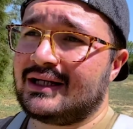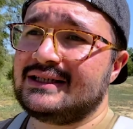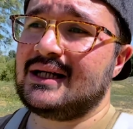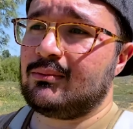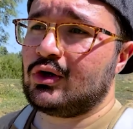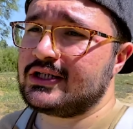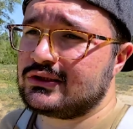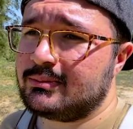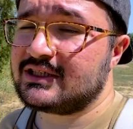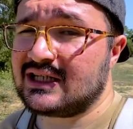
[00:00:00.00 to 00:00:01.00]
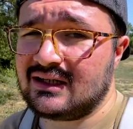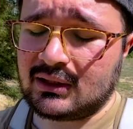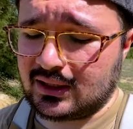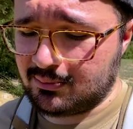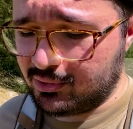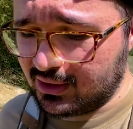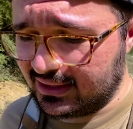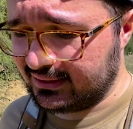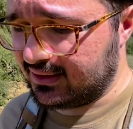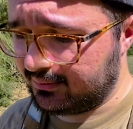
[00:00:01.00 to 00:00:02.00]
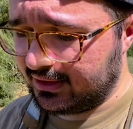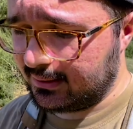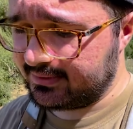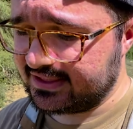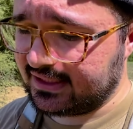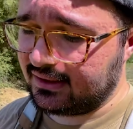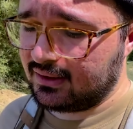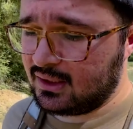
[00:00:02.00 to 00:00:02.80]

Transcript: que sea molesto pescar, para que poca gente venga a pescar,